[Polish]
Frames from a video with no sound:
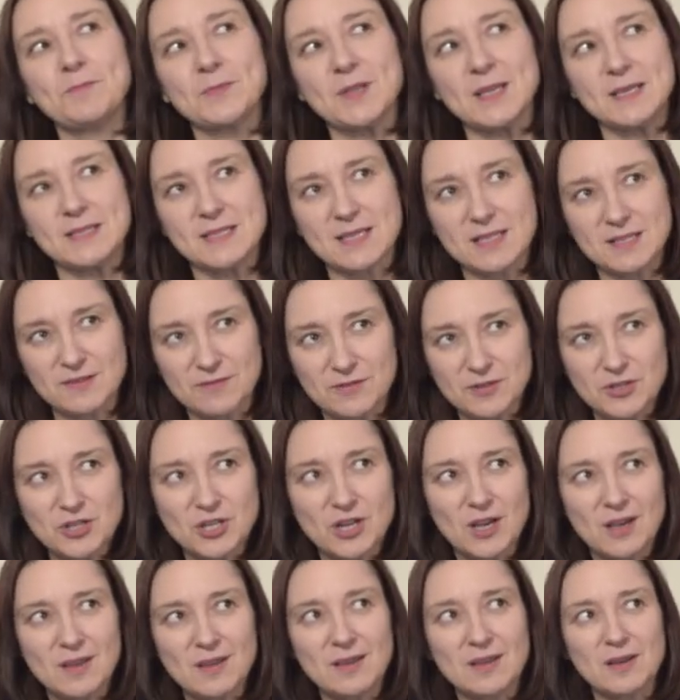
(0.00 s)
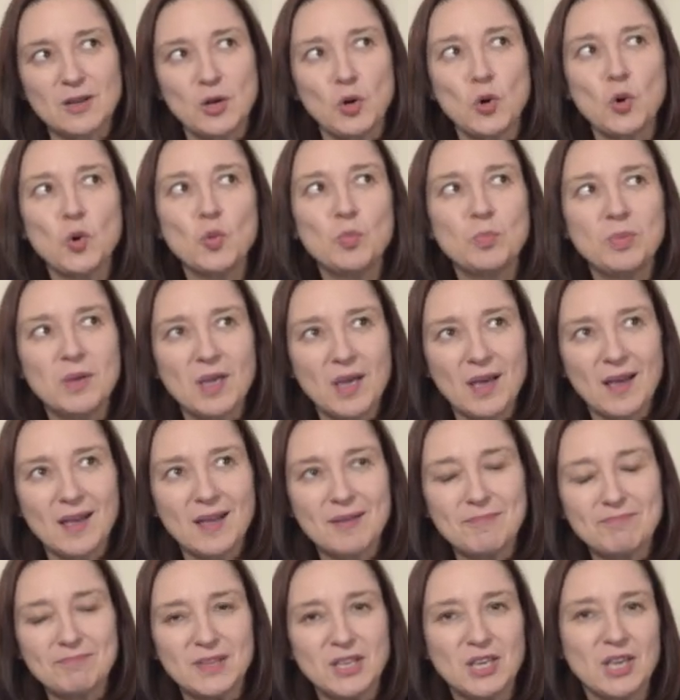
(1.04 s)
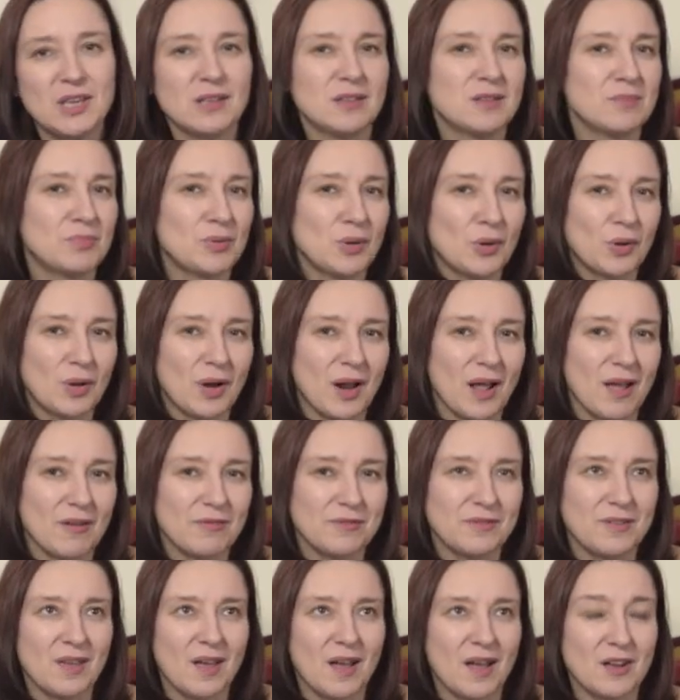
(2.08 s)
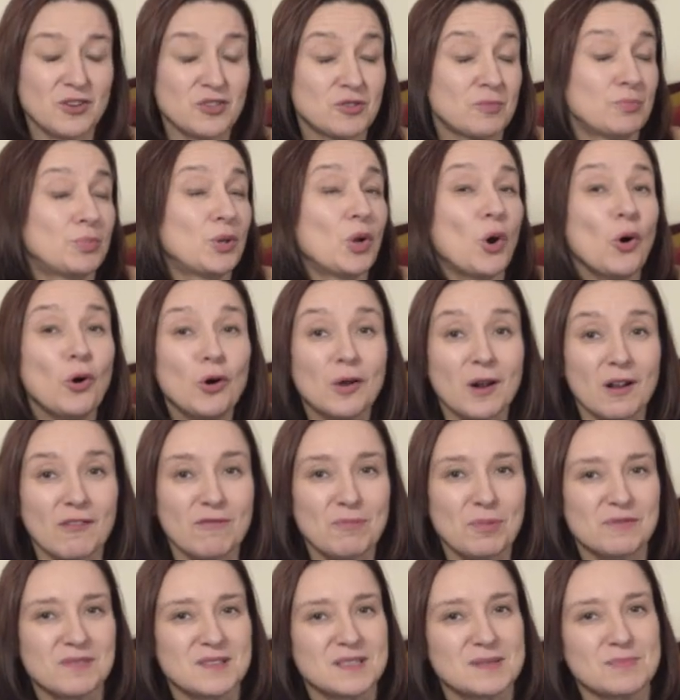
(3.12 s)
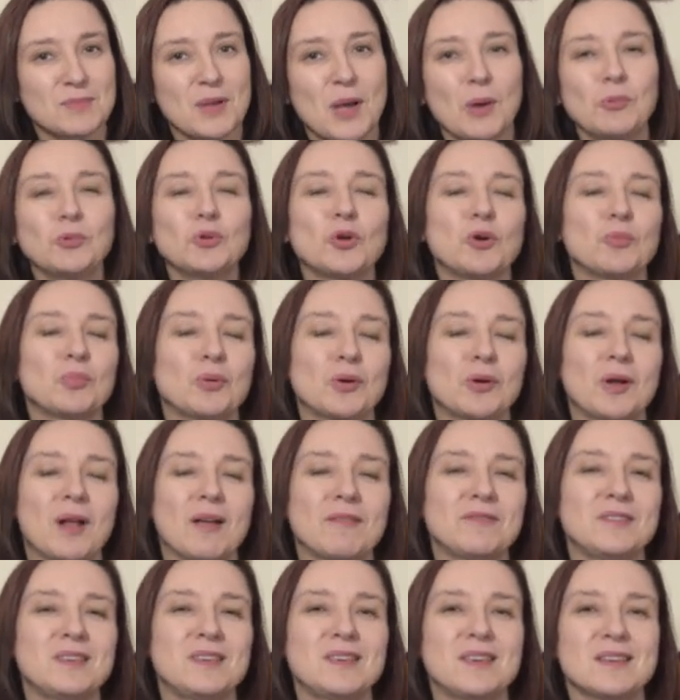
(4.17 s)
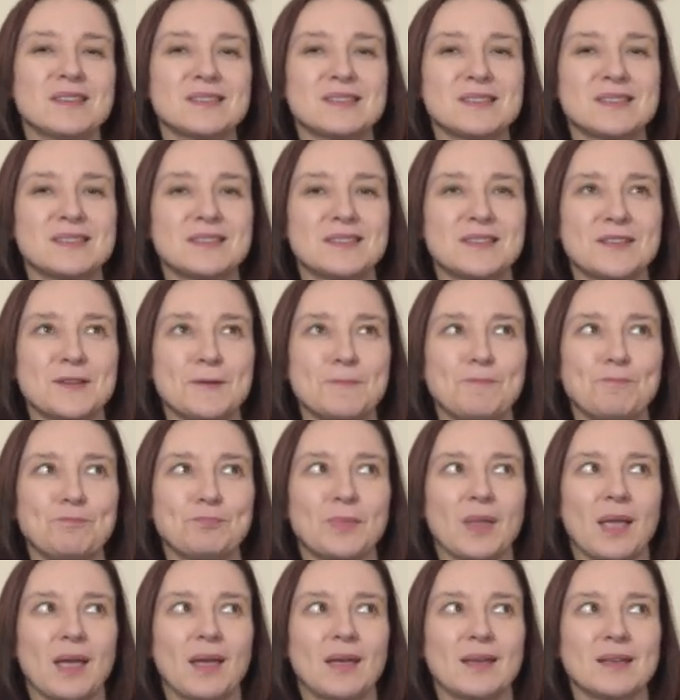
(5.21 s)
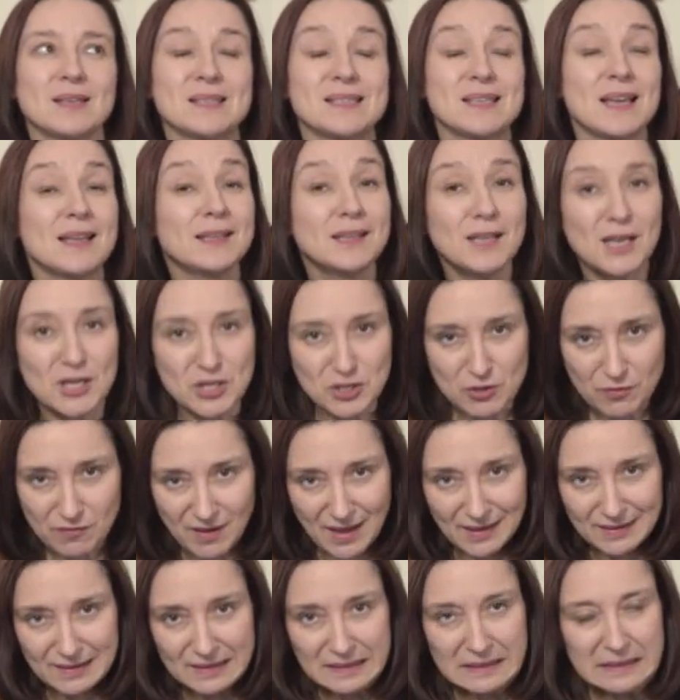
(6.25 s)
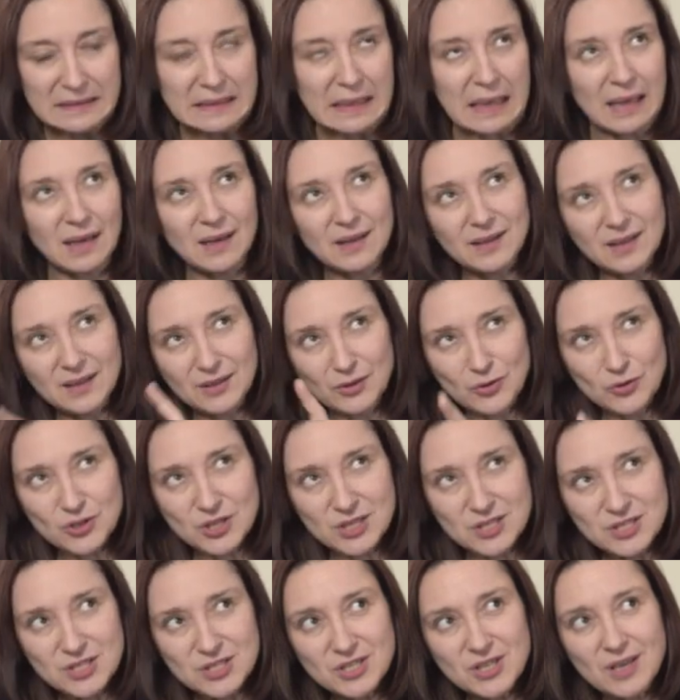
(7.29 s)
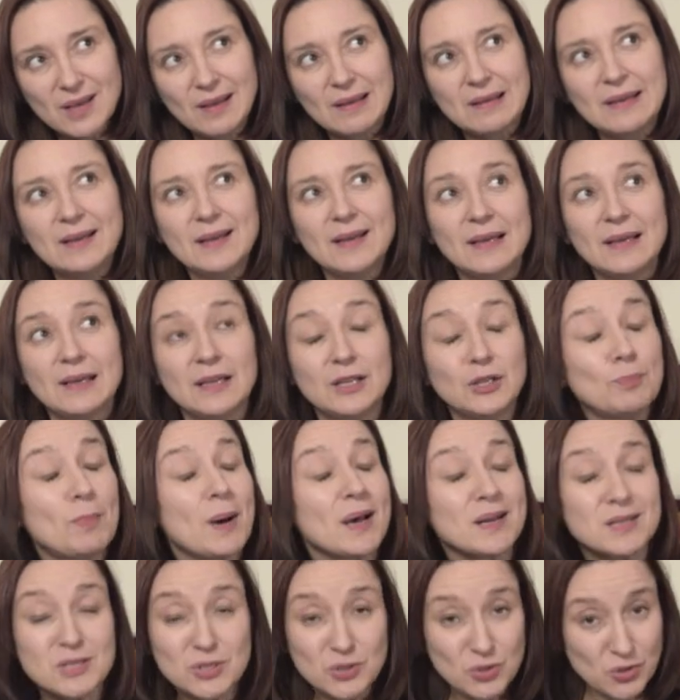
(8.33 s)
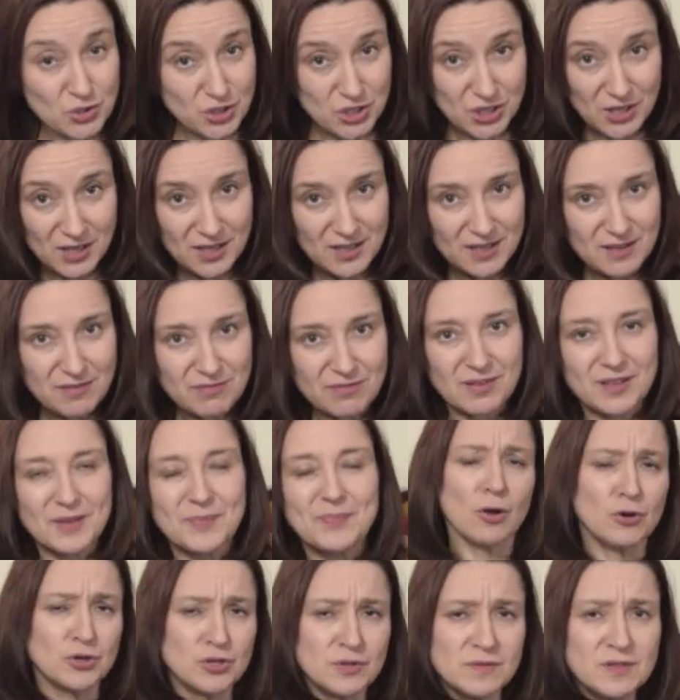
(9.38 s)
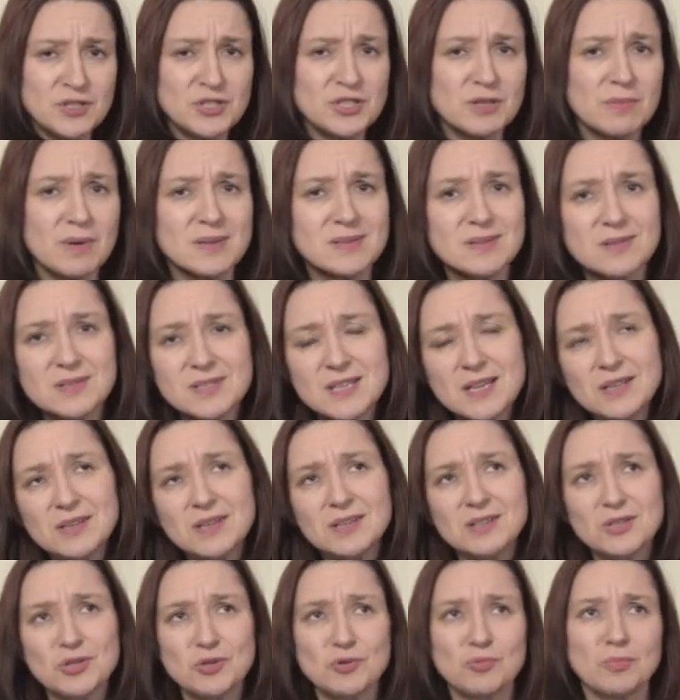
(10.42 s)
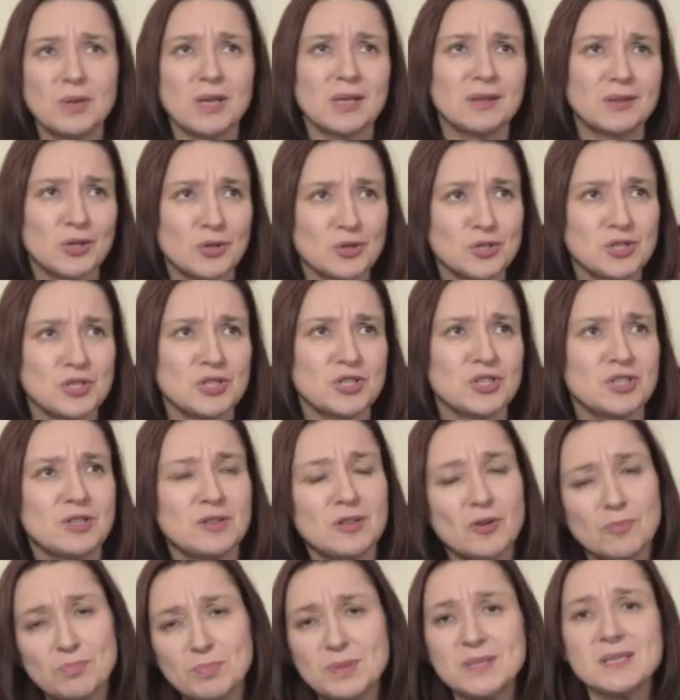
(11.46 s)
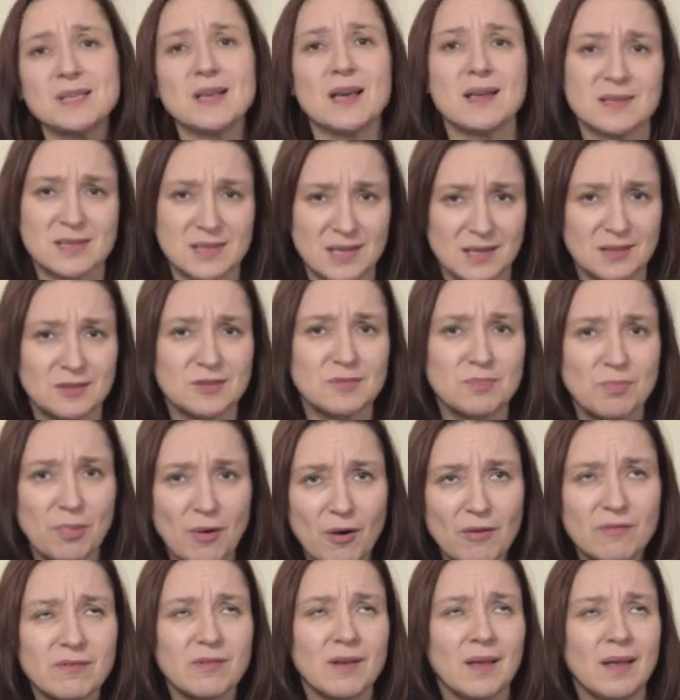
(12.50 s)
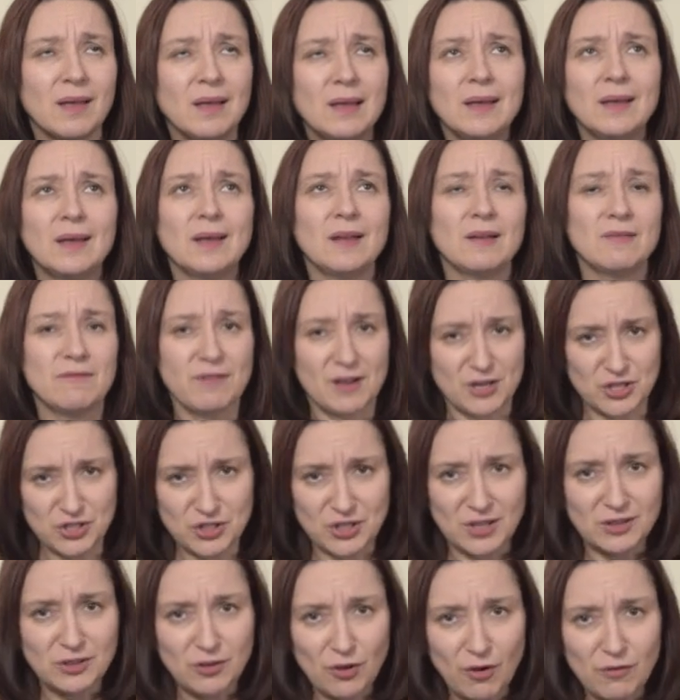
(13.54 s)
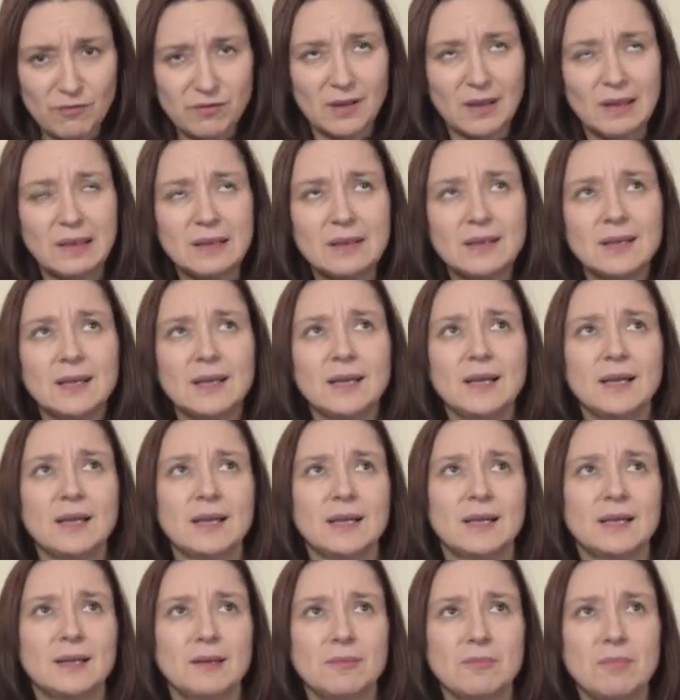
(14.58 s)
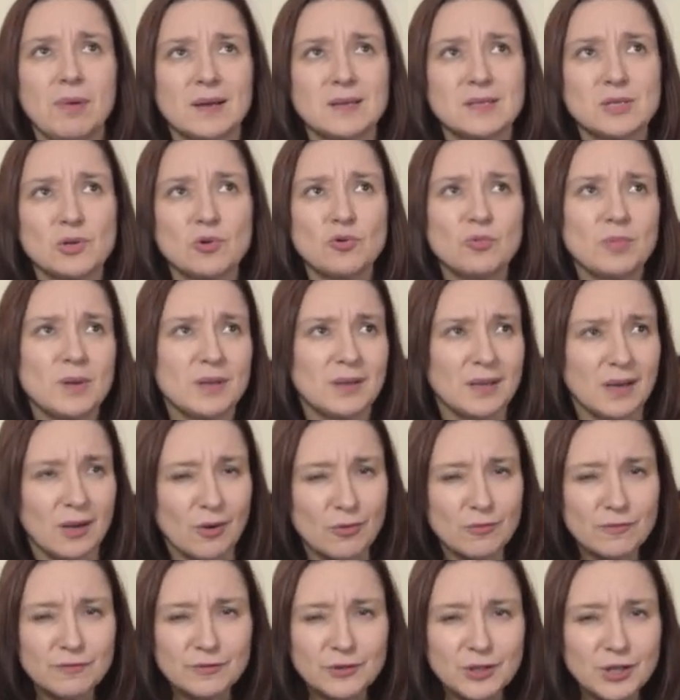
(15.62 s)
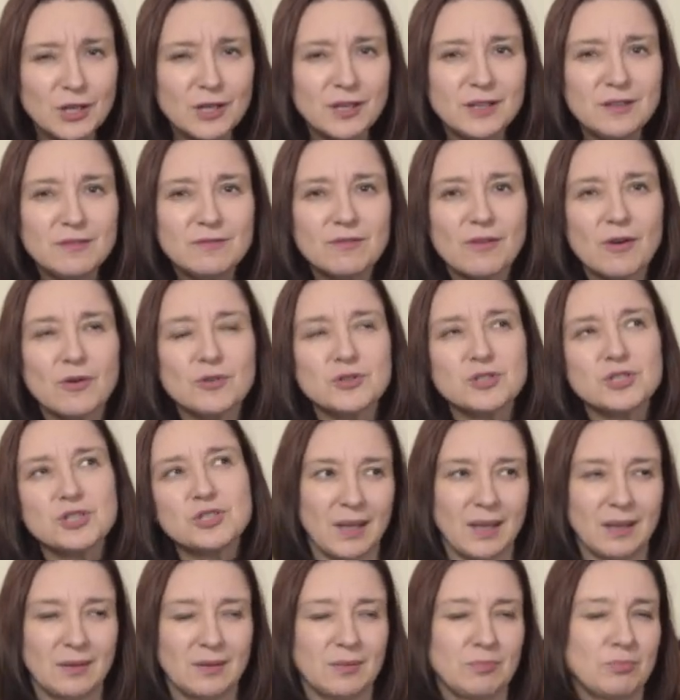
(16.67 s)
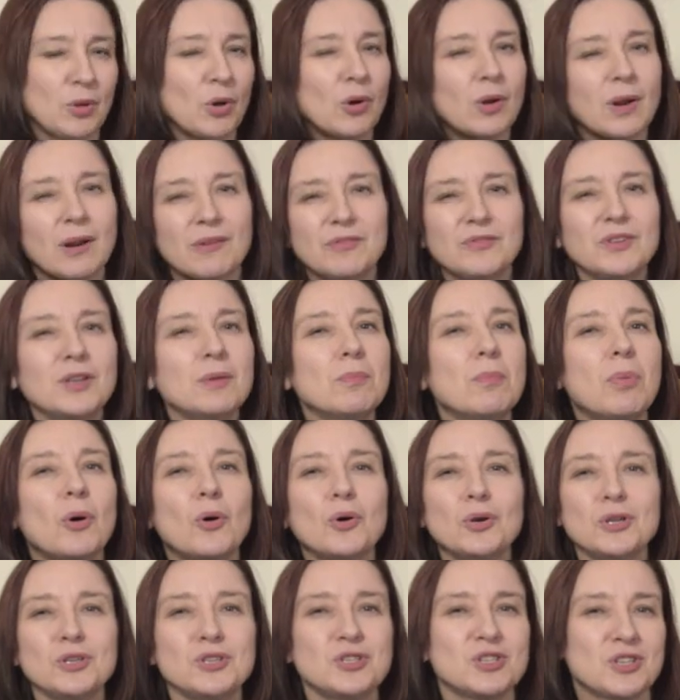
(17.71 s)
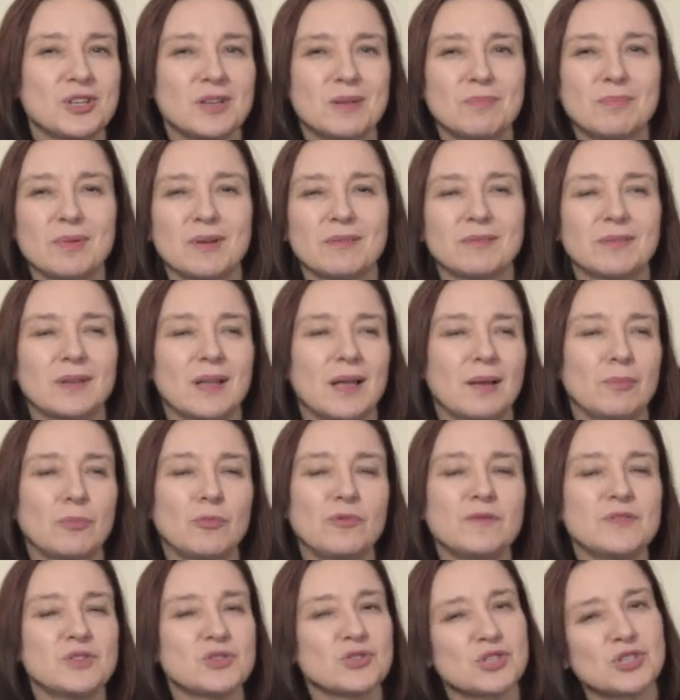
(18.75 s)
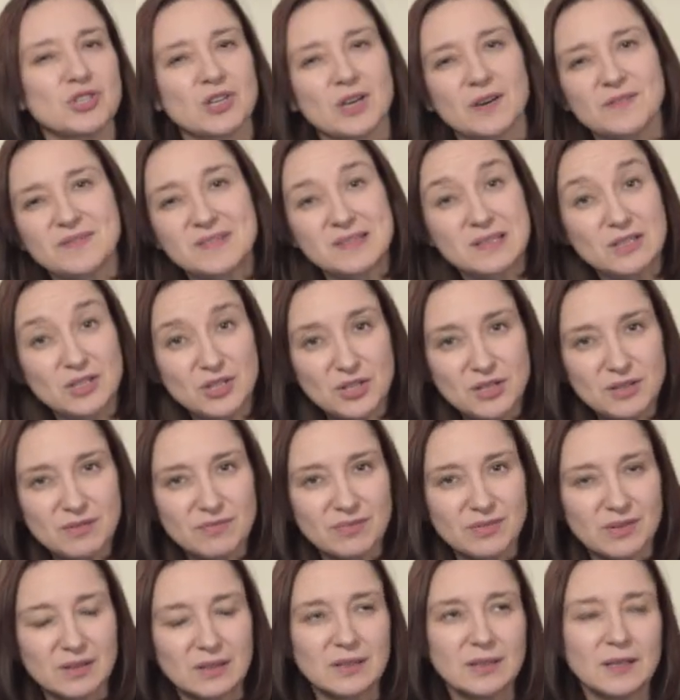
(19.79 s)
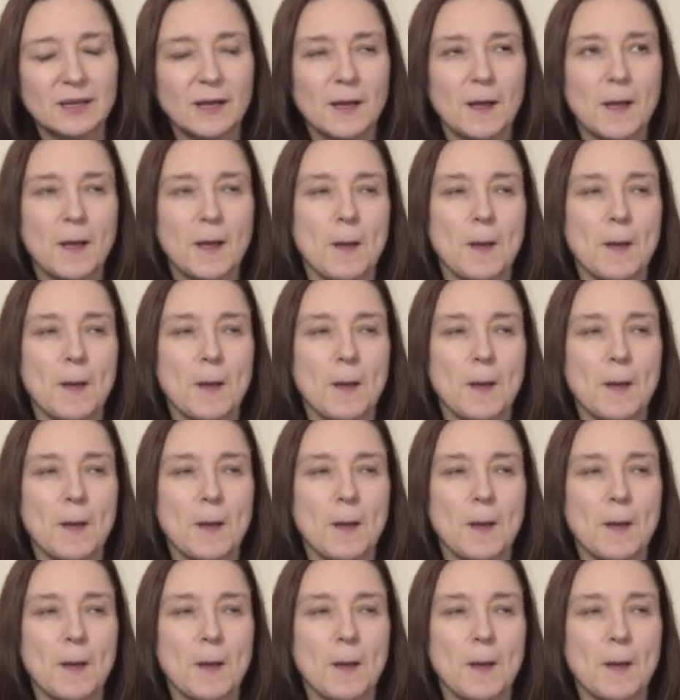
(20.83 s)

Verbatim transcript: Zazwyczaj lubię, kiedy biografia czy biograf, powiedzmy, autor biografii jest zaangażowany ale jednocześnie bardzo dociekliwy. Oczywiście bardzo cenię też umiejętności no, pisarskie, typowe, warsztatowe. E, bardzo lubię taką wnikliwość, kiedy biograf nie boi się, prawda, mówić o rzeczach wstydliwych.